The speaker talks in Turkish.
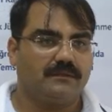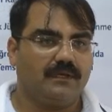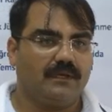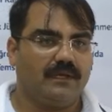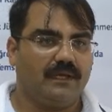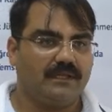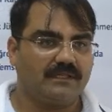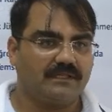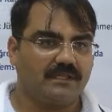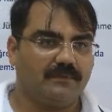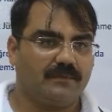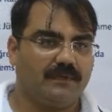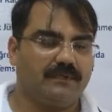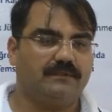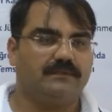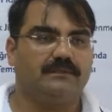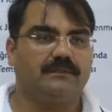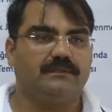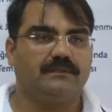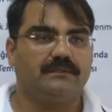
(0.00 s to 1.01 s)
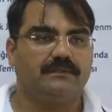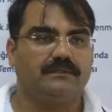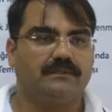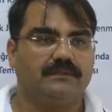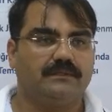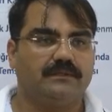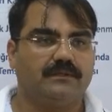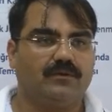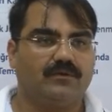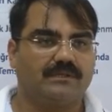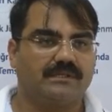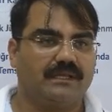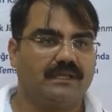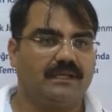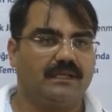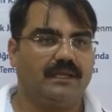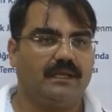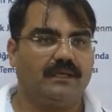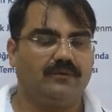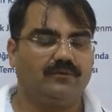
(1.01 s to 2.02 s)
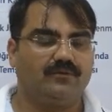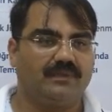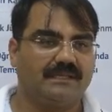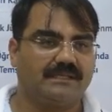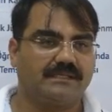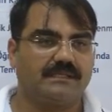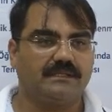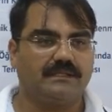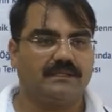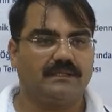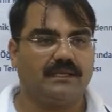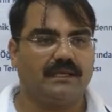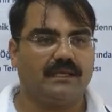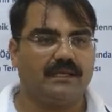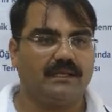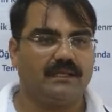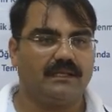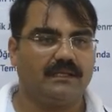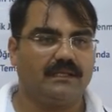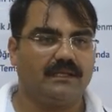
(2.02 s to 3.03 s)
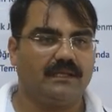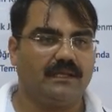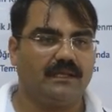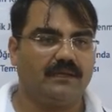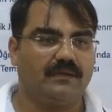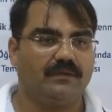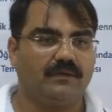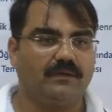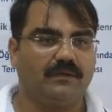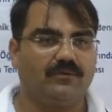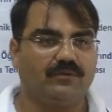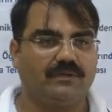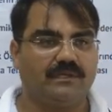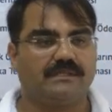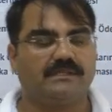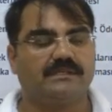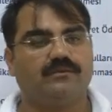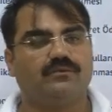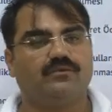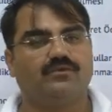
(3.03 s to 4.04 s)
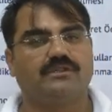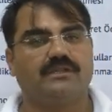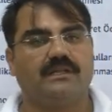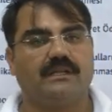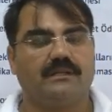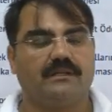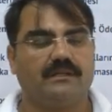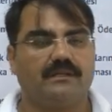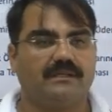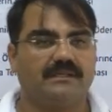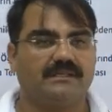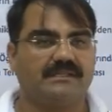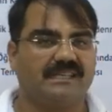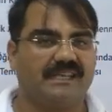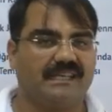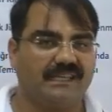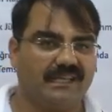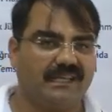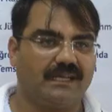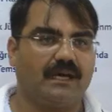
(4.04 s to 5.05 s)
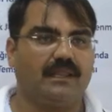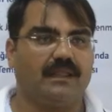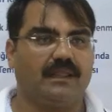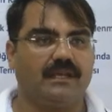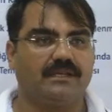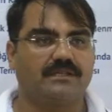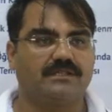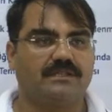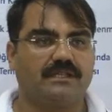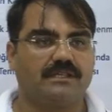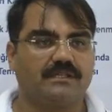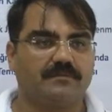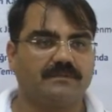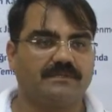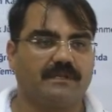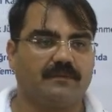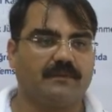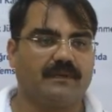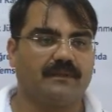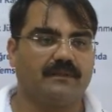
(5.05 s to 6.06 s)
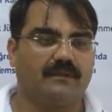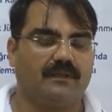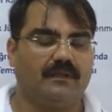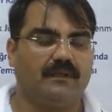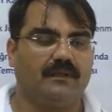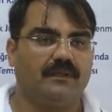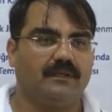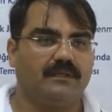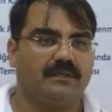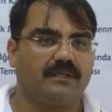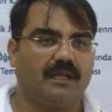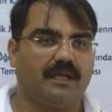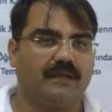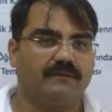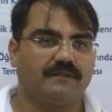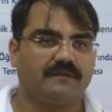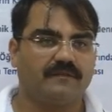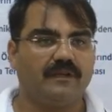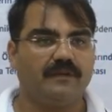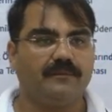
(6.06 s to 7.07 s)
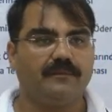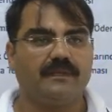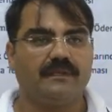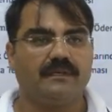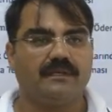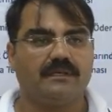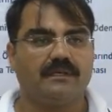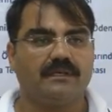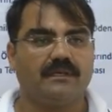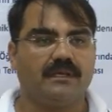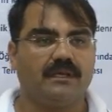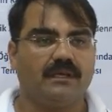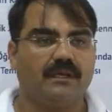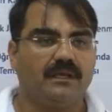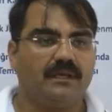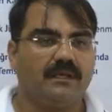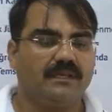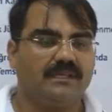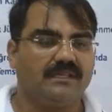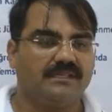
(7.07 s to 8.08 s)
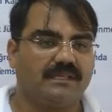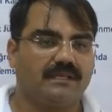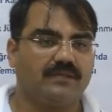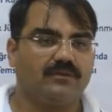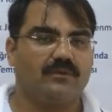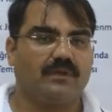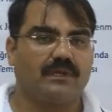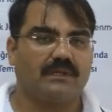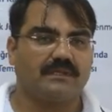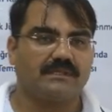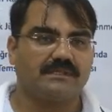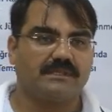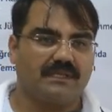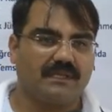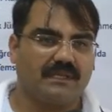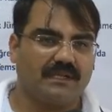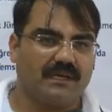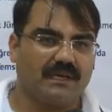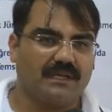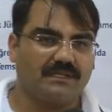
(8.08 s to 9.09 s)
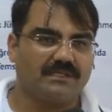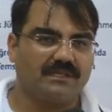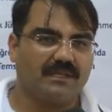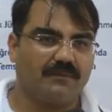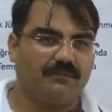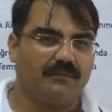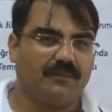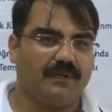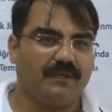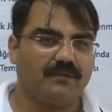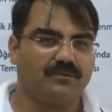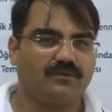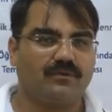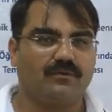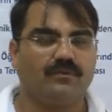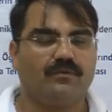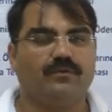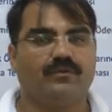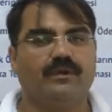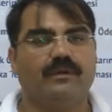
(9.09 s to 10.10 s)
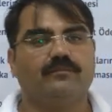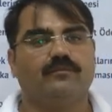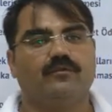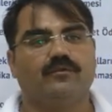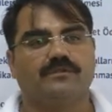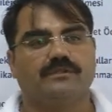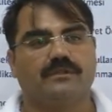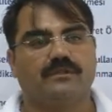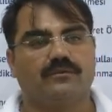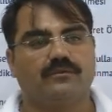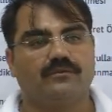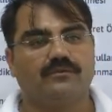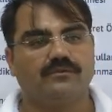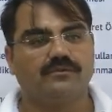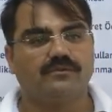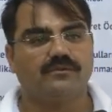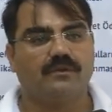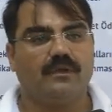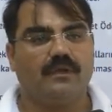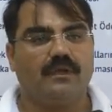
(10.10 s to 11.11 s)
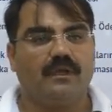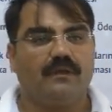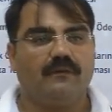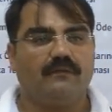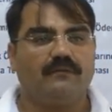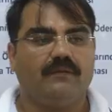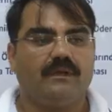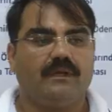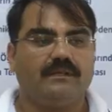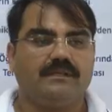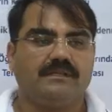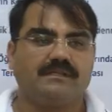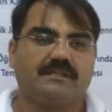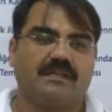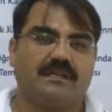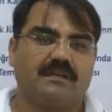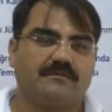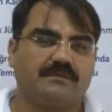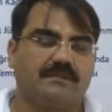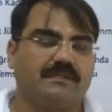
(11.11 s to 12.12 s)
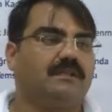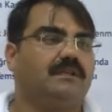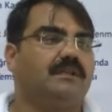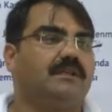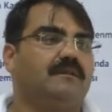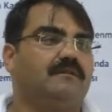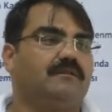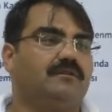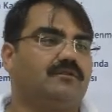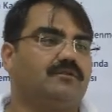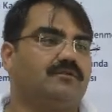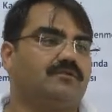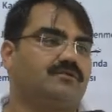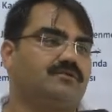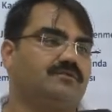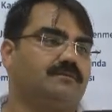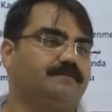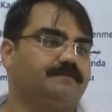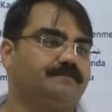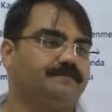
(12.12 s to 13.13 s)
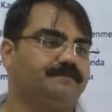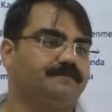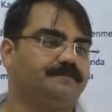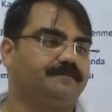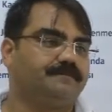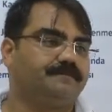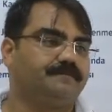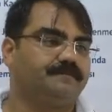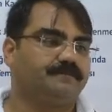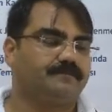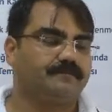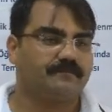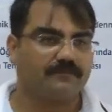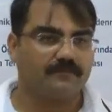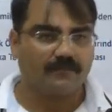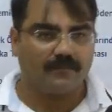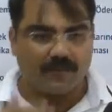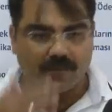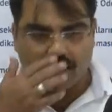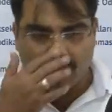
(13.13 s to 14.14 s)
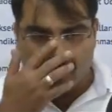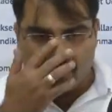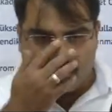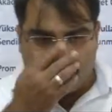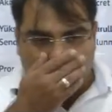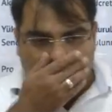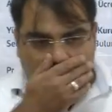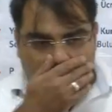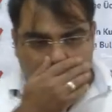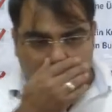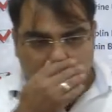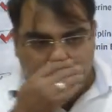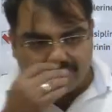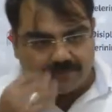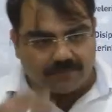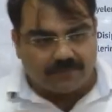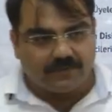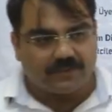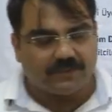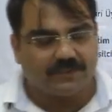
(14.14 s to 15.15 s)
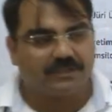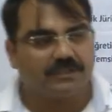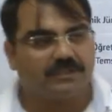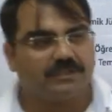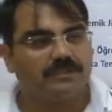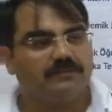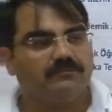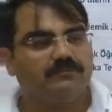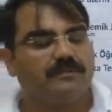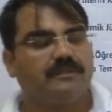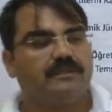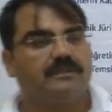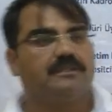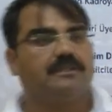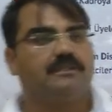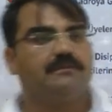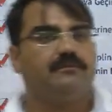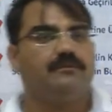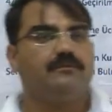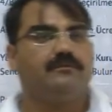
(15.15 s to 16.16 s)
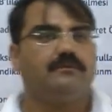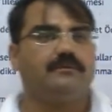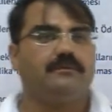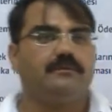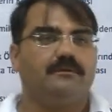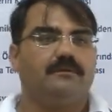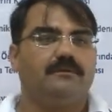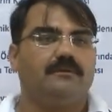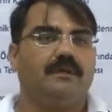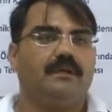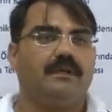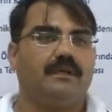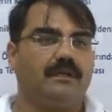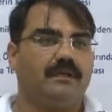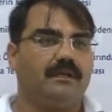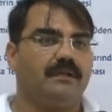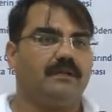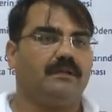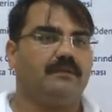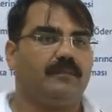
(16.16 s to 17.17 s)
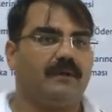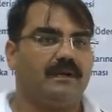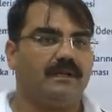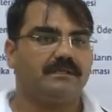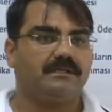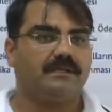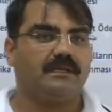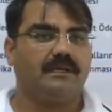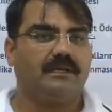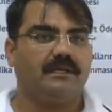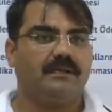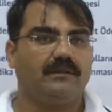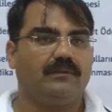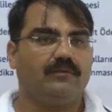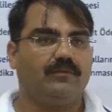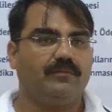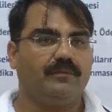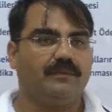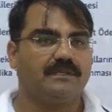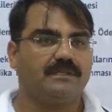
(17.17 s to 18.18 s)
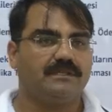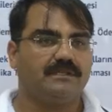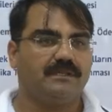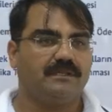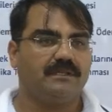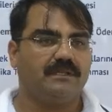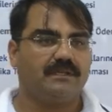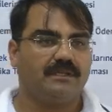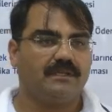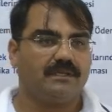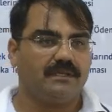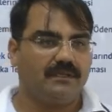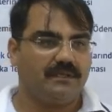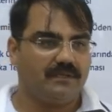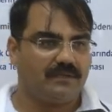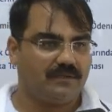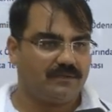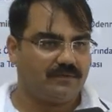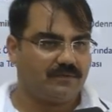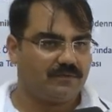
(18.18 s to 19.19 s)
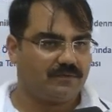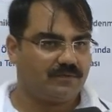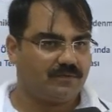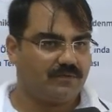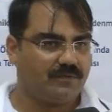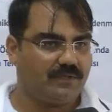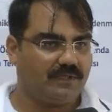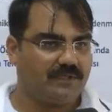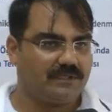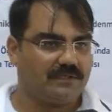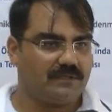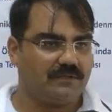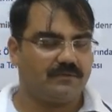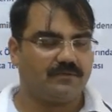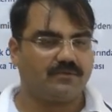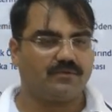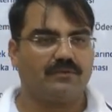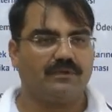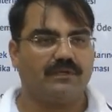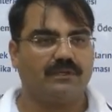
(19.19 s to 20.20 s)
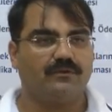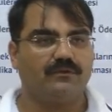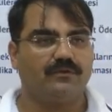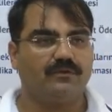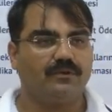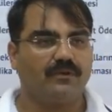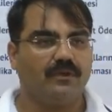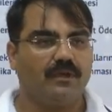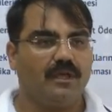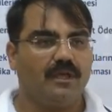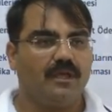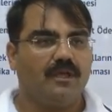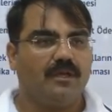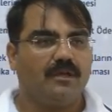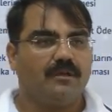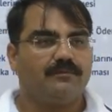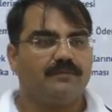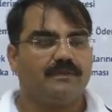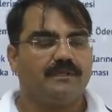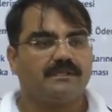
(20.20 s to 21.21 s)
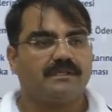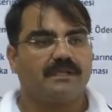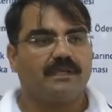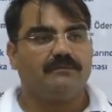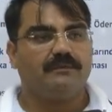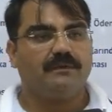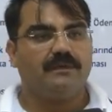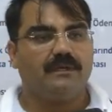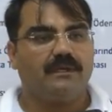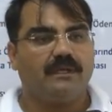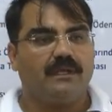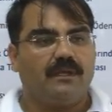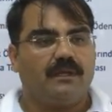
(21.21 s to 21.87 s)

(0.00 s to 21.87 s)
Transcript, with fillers: her zaman e, özelde üyesini, genelde de e, ülkesini düşünen sendik anlayışına hiçbir zaman taviz vermedik. İnsan odaklı sendikalıcı yapmaya çok önem gösteriyoruz ve insanımıza da değer veriyoruz. Yetki sürecimiz de bitti. Bundan sonra ne yapıyoruz Sayın Başkanım? Şimdi 2000 e, her yıl Mayıs ayının 15'inde yetki süreci sona eriyor. Biz tabii